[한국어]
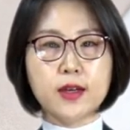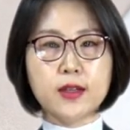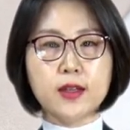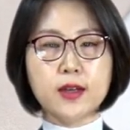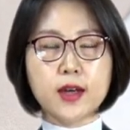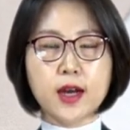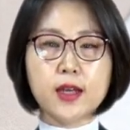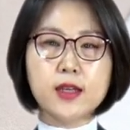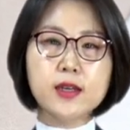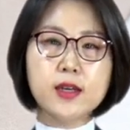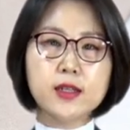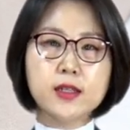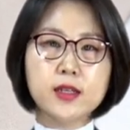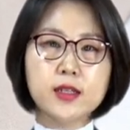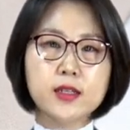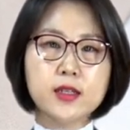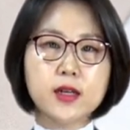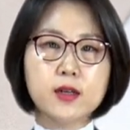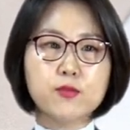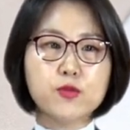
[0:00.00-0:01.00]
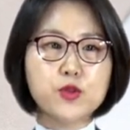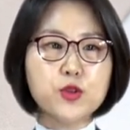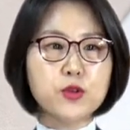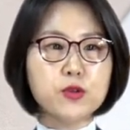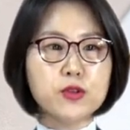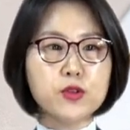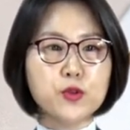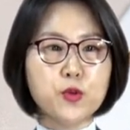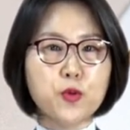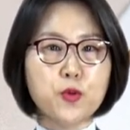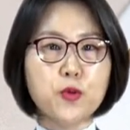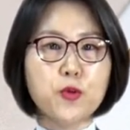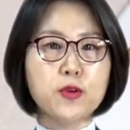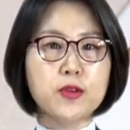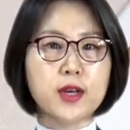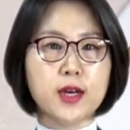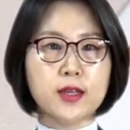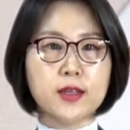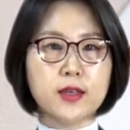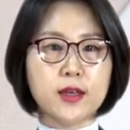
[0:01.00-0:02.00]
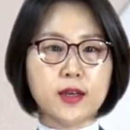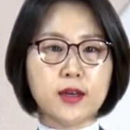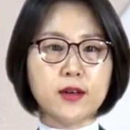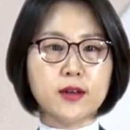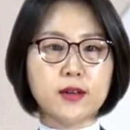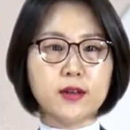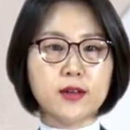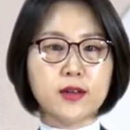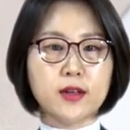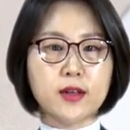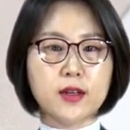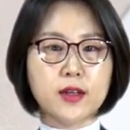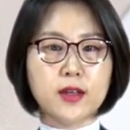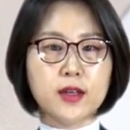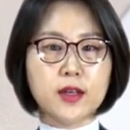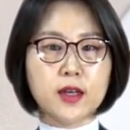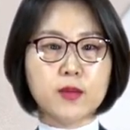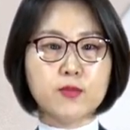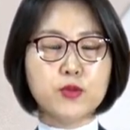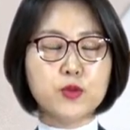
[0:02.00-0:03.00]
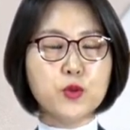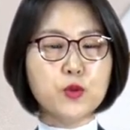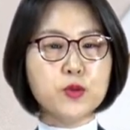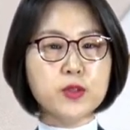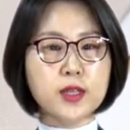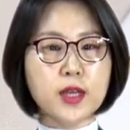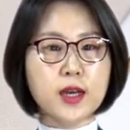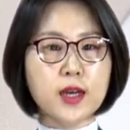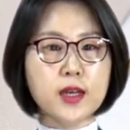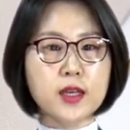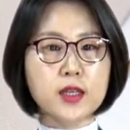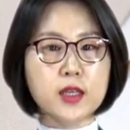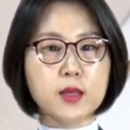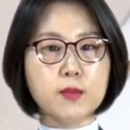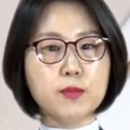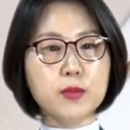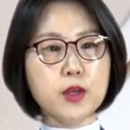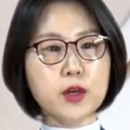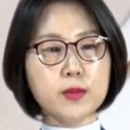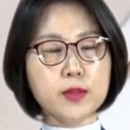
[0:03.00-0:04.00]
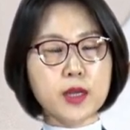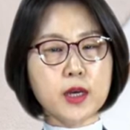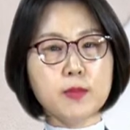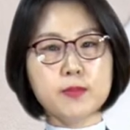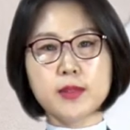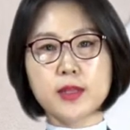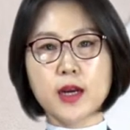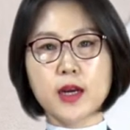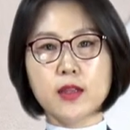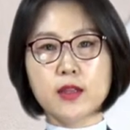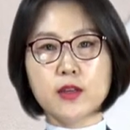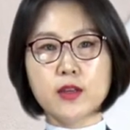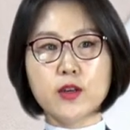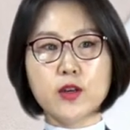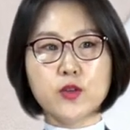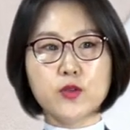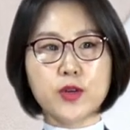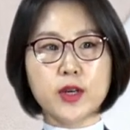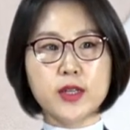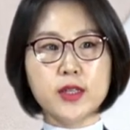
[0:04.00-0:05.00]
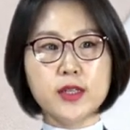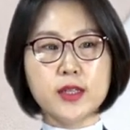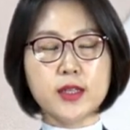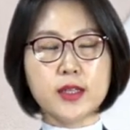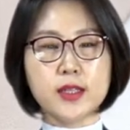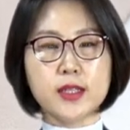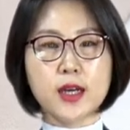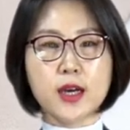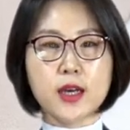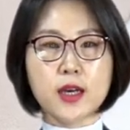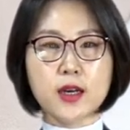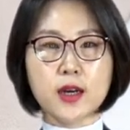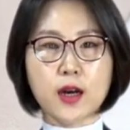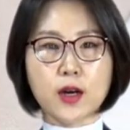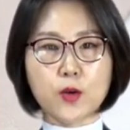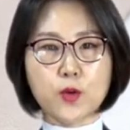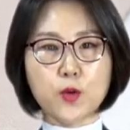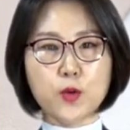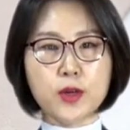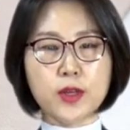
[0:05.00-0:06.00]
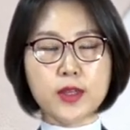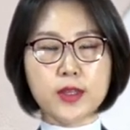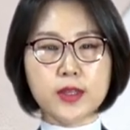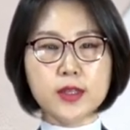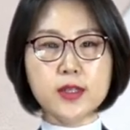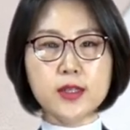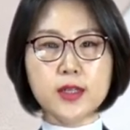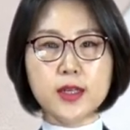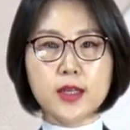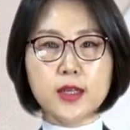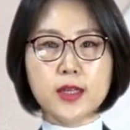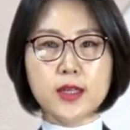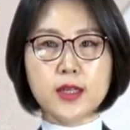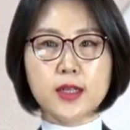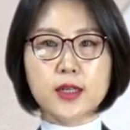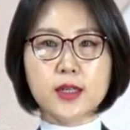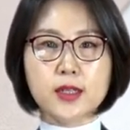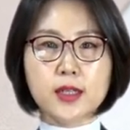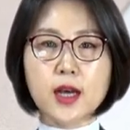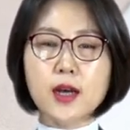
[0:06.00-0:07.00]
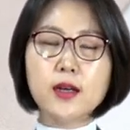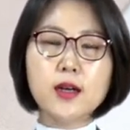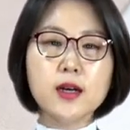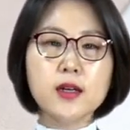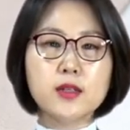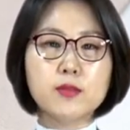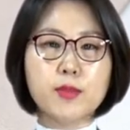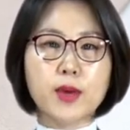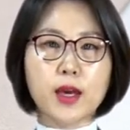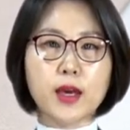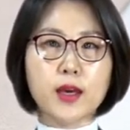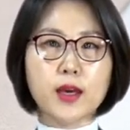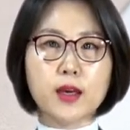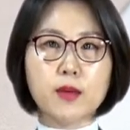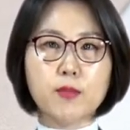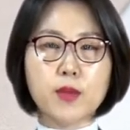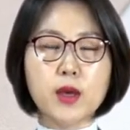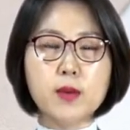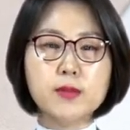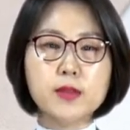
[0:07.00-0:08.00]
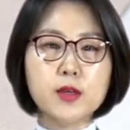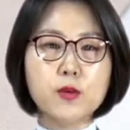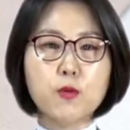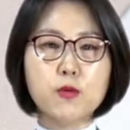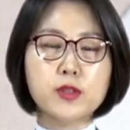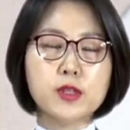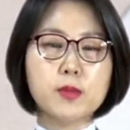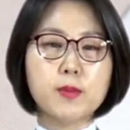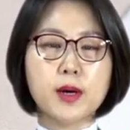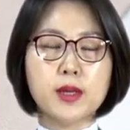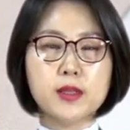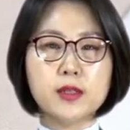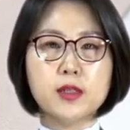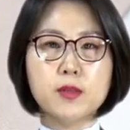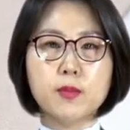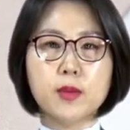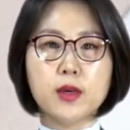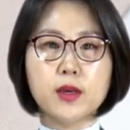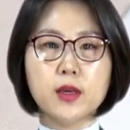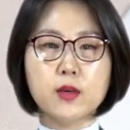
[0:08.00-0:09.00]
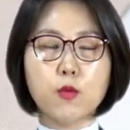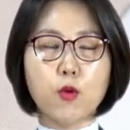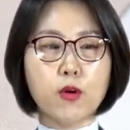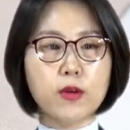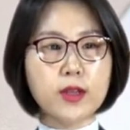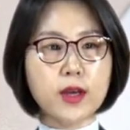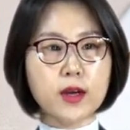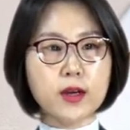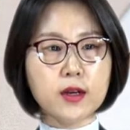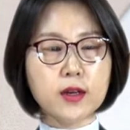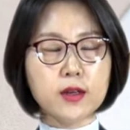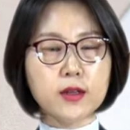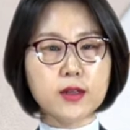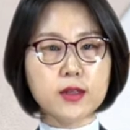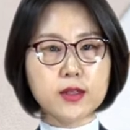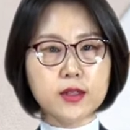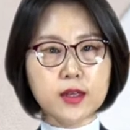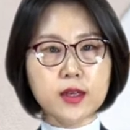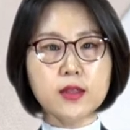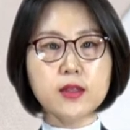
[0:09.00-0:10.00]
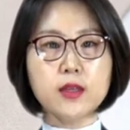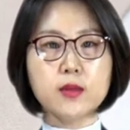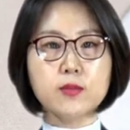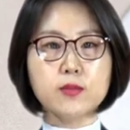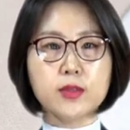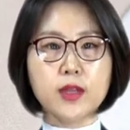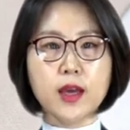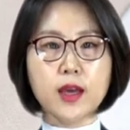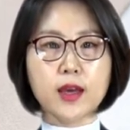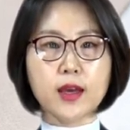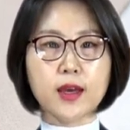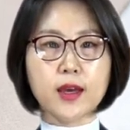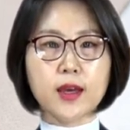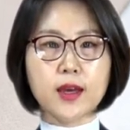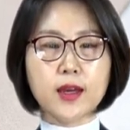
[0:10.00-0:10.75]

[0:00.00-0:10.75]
근데 간이가세자가 무조건 좋은 건 아니에요. 그러니까 부동산 임대업 사업자 같은 경우에는 자기가 갖고 있는 그 상가 금액, 매입세 공제 를 받은 금액이 워낙 크기 때문에